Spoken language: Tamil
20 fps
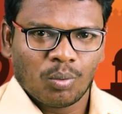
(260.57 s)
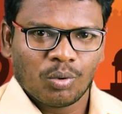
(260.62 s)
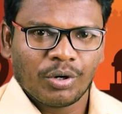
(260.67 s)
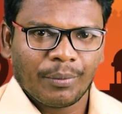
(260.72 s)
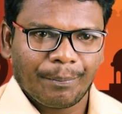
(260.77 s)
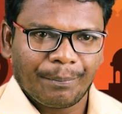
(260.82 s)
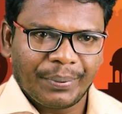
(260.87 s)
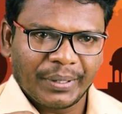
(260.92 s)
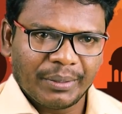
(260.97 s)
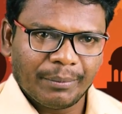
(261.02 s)

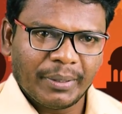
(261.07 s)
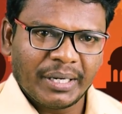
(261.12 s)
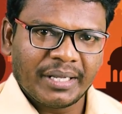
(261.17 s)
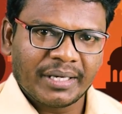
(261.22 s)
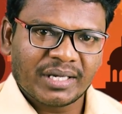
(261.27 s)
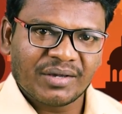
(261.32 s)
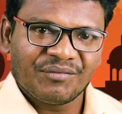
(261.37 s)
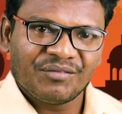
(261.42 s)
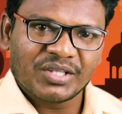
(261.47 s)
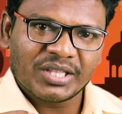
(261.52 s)
ஒரு
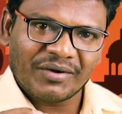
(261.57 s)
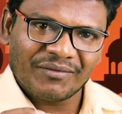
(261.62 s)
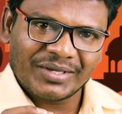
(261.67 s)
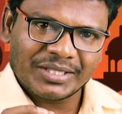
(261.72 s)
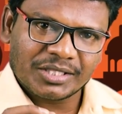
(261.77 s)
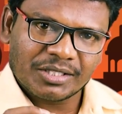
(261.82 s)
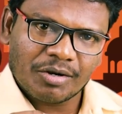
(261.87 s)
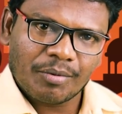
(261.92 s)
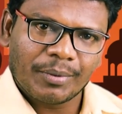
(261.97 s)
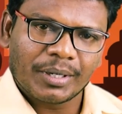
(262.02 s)
பெண்மணிக்கு
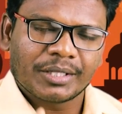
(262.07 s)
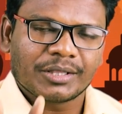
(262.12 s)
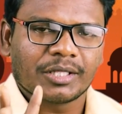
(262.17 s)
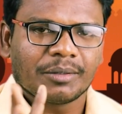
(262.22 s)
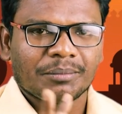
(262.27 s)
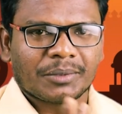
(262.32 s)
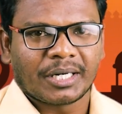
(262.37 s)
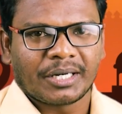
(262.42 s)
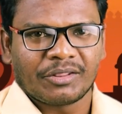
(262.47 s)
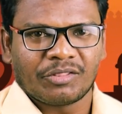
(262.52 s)
விதவை
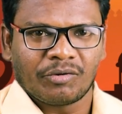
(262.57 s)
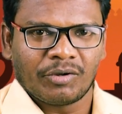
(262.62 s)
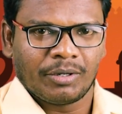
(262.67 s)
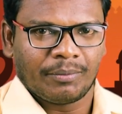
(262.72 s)
திருமணத்தையும் நடத்தி